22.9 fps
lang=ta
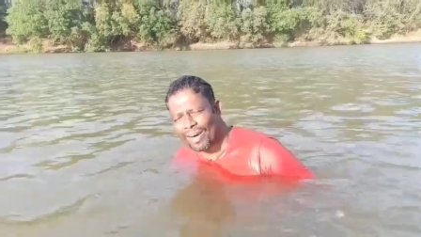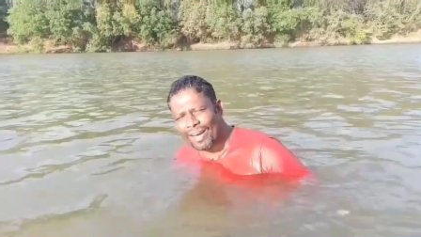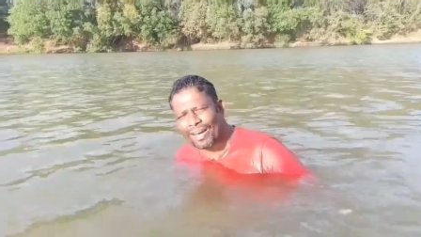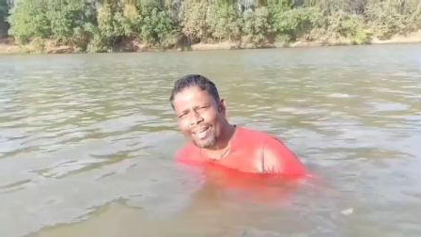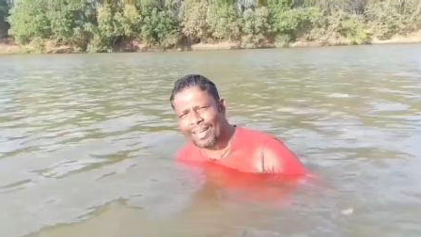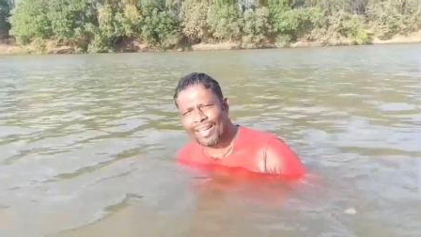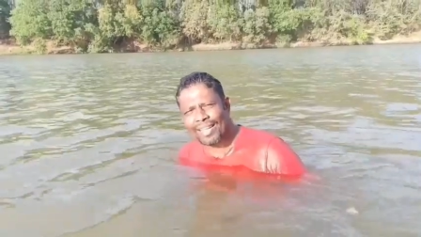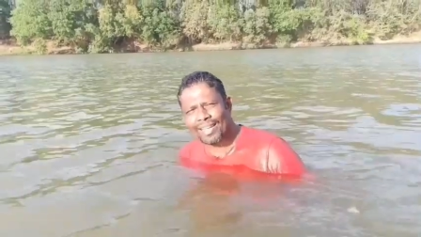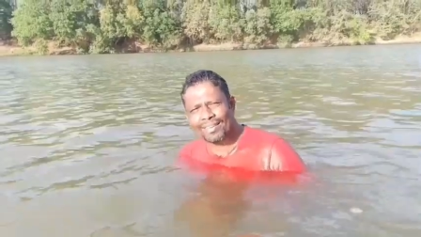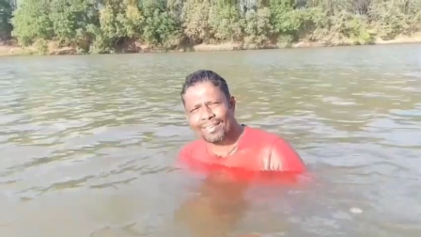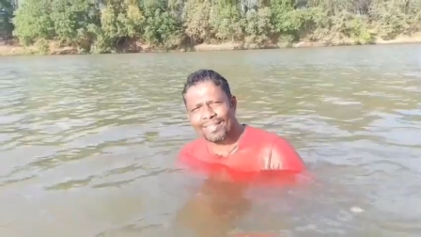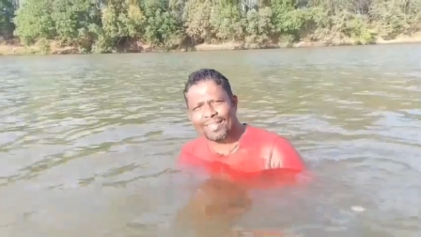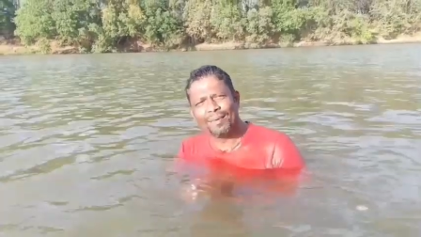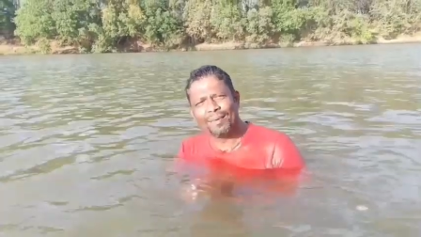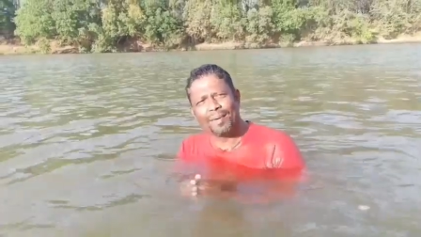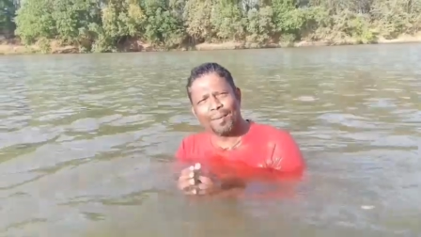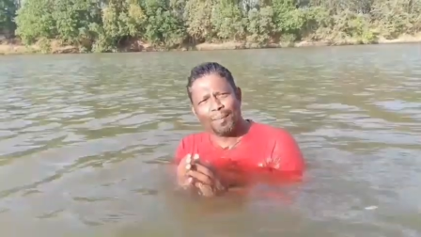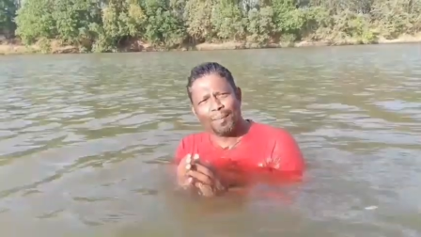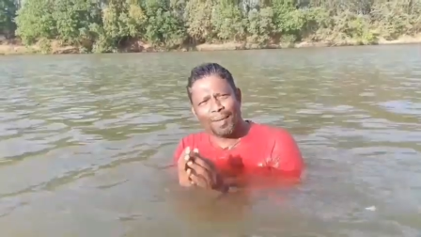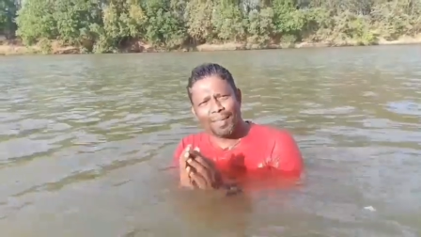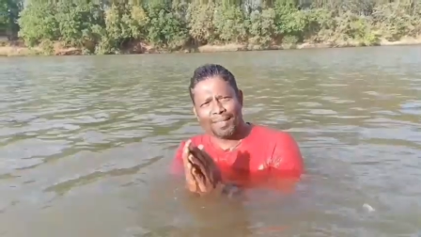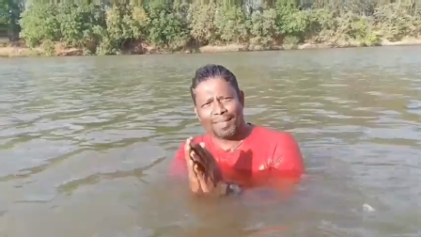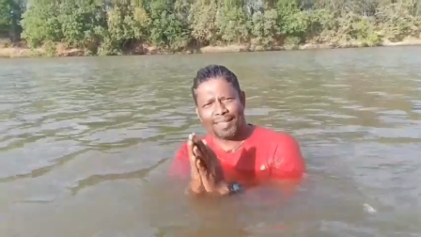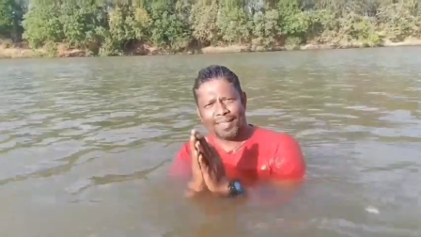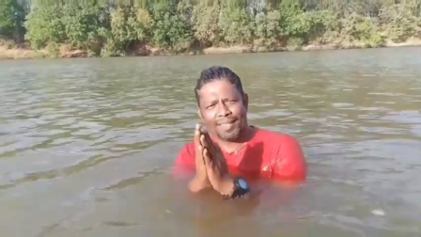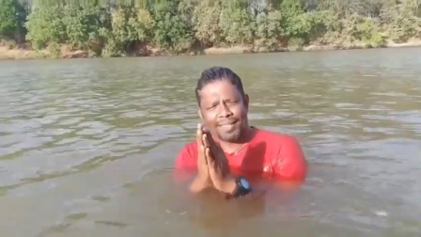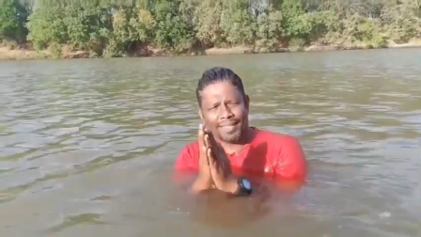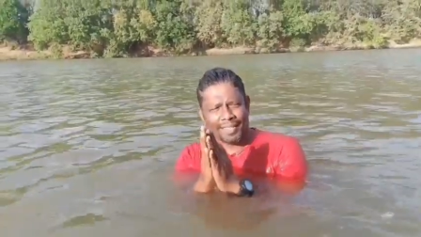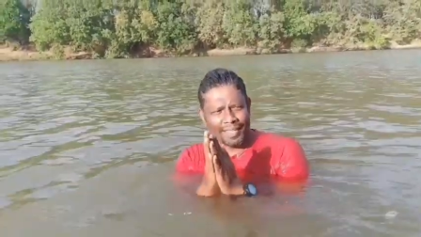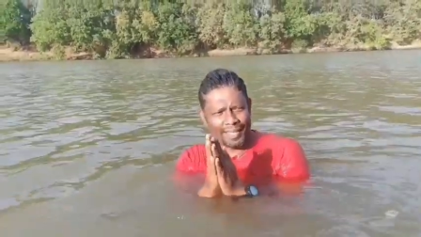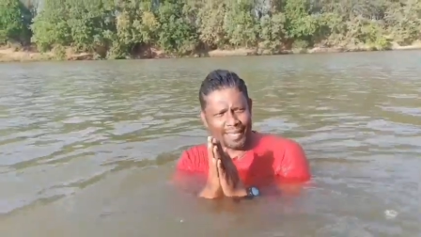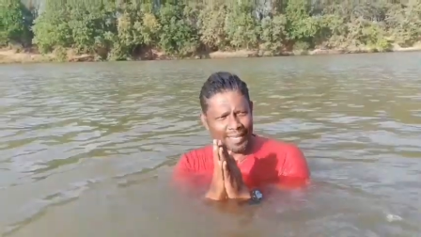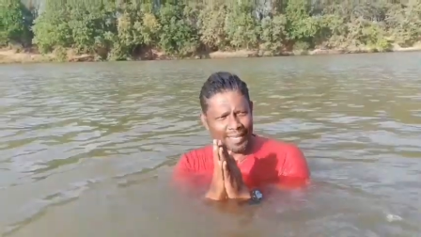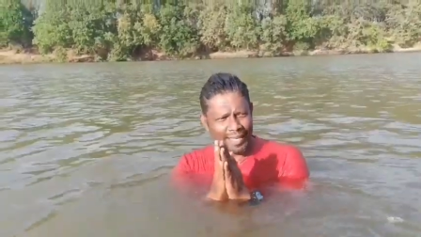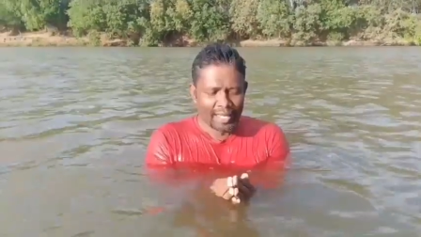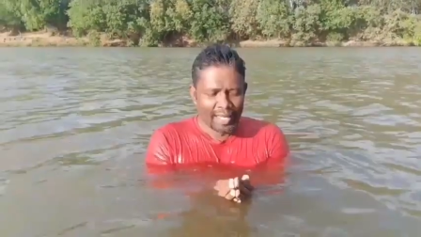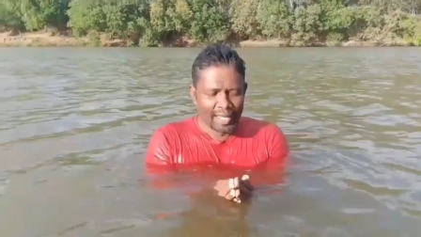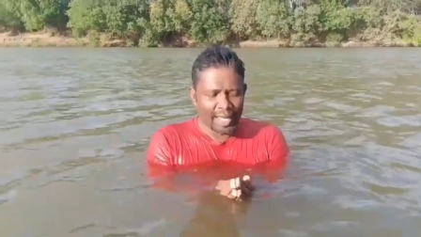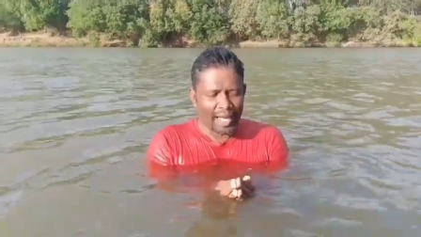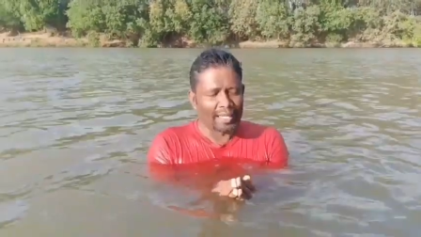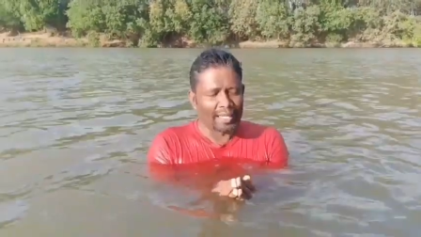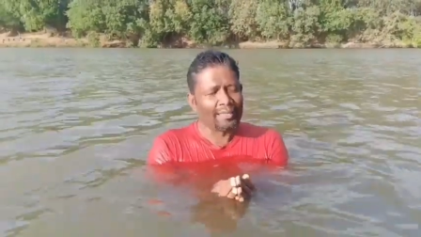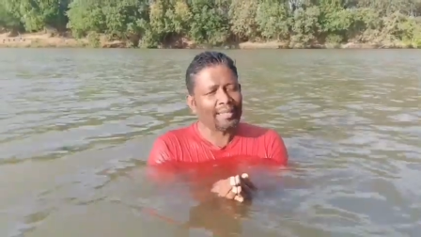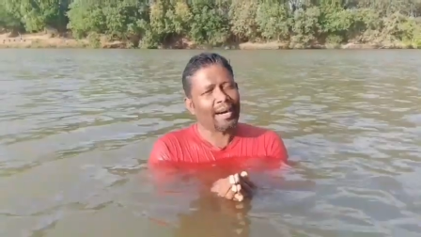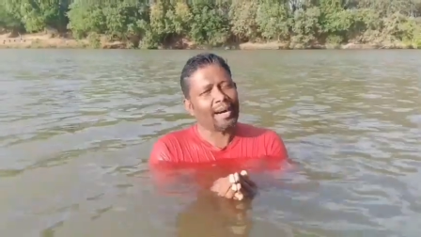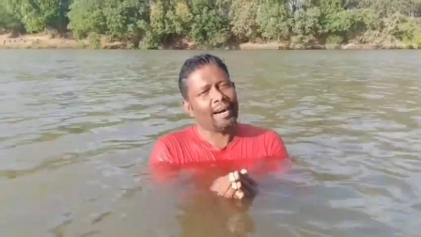வாழ்க்கையை வந்து அப்படி மாத்துங்க
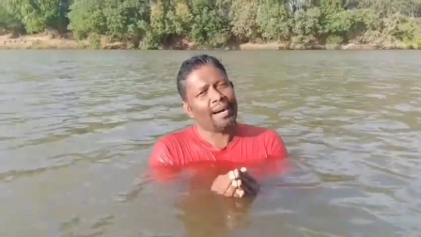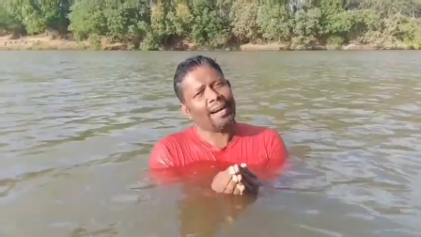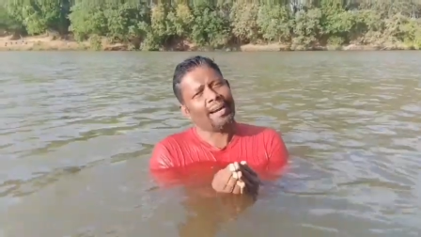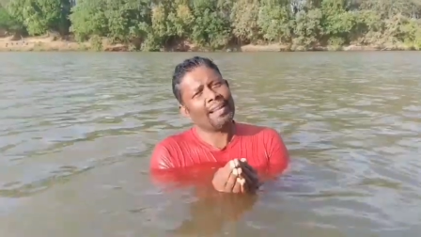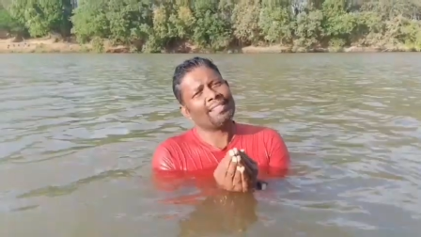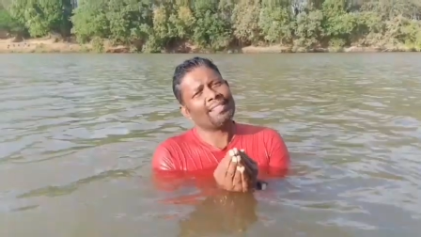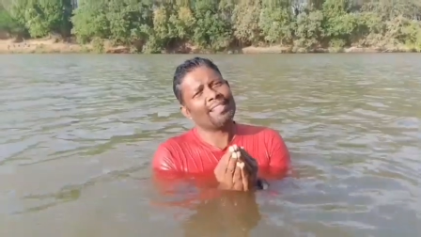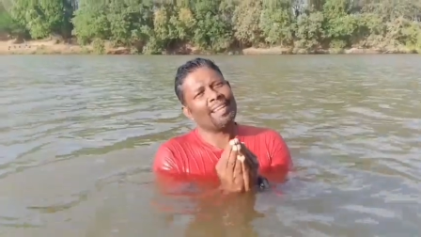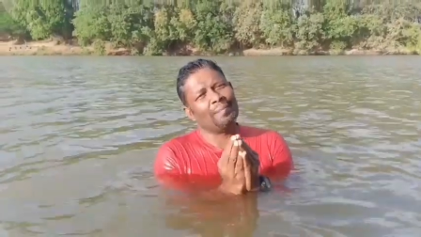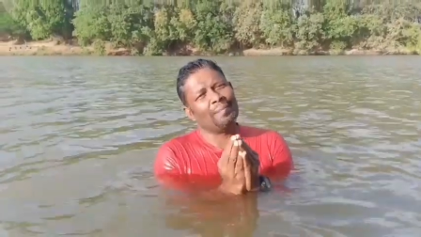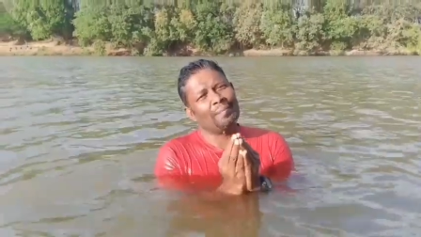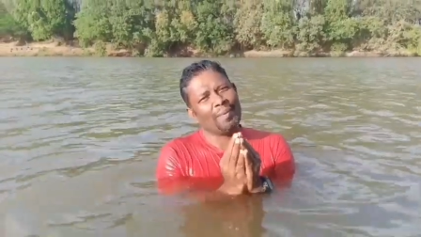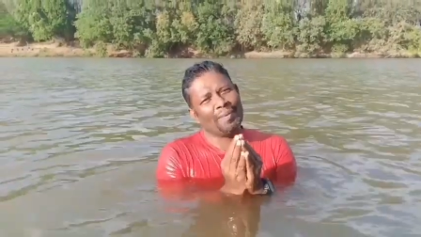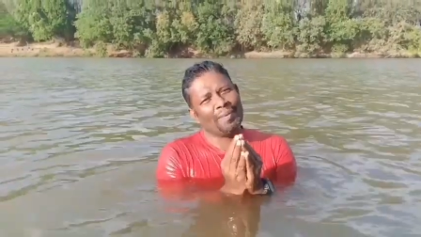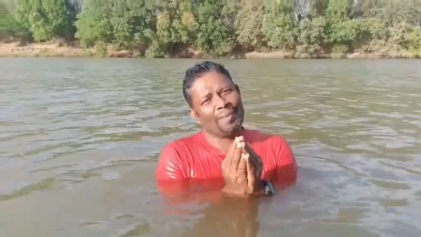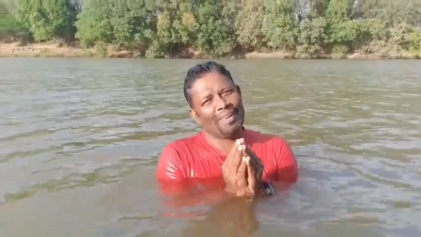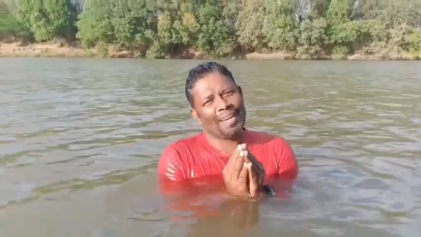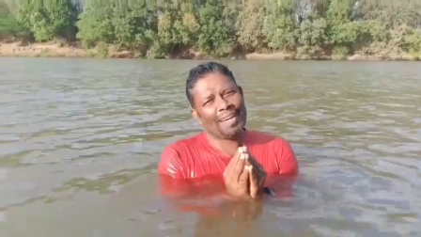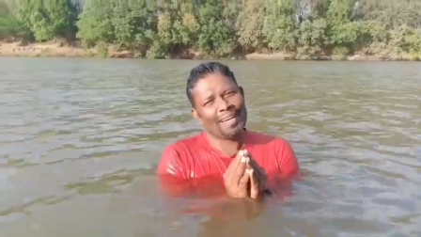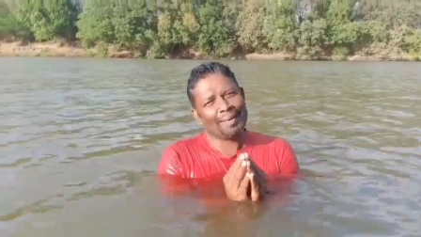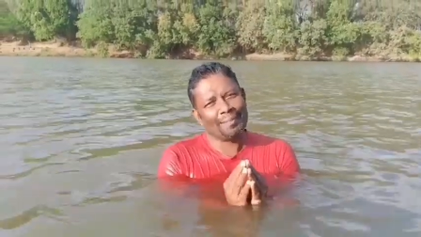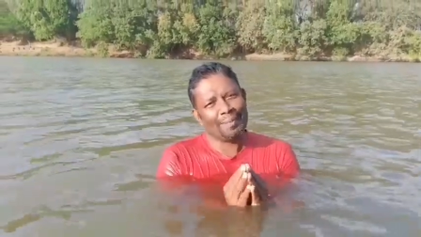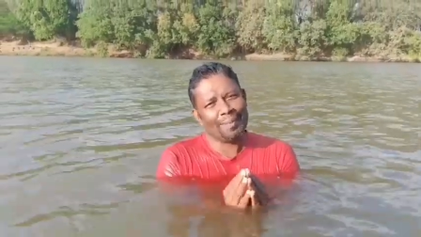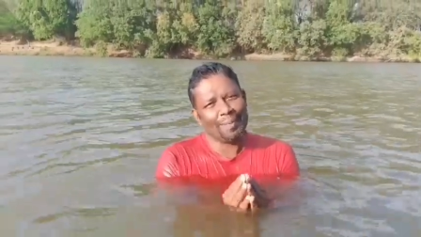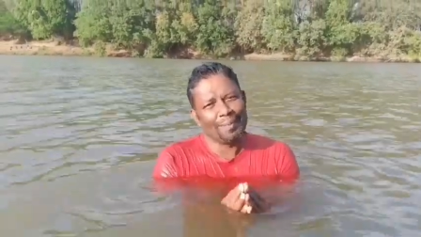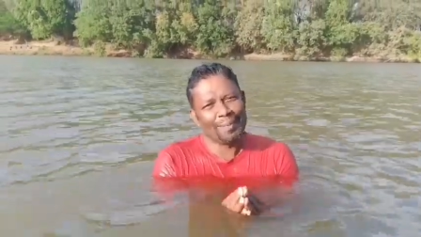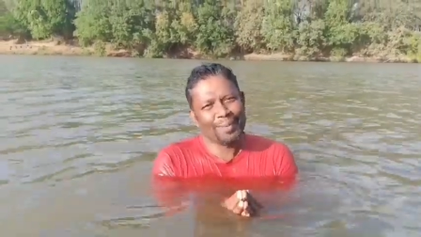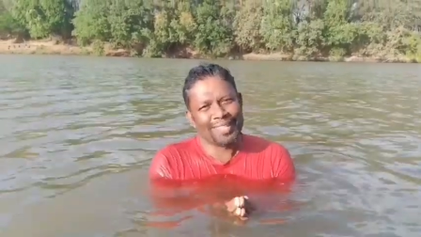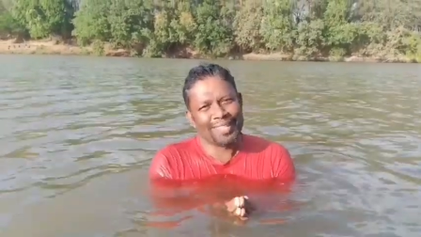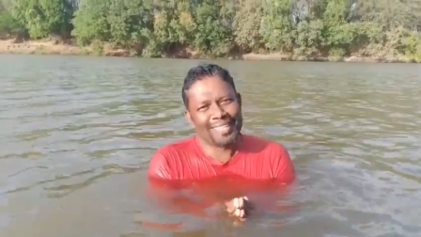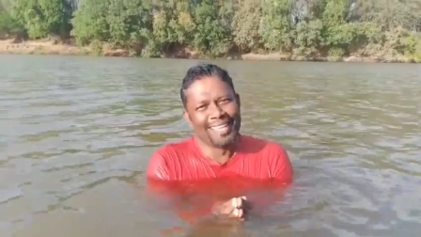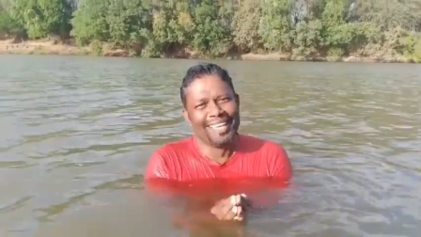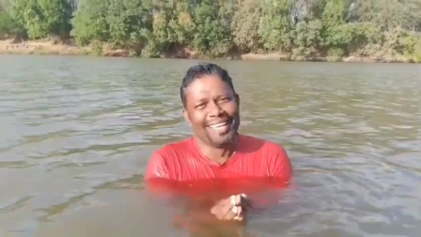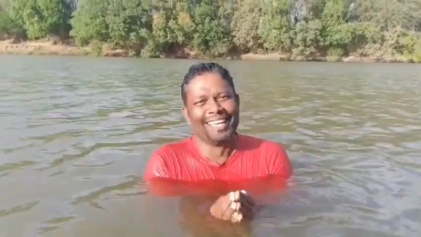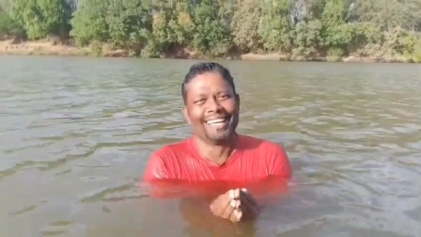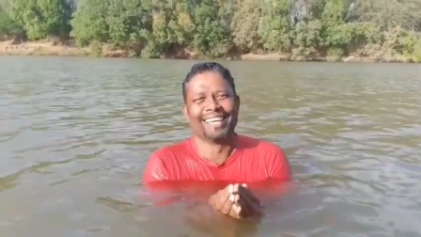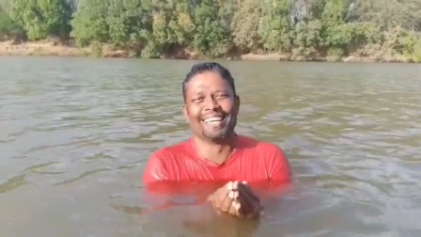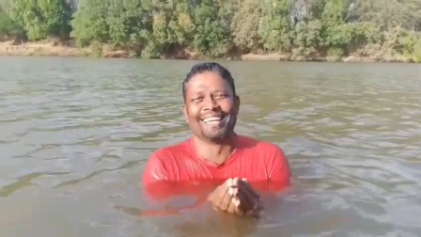அந்த காலத்தில் அப்போ வேலைக்கு போகும்போது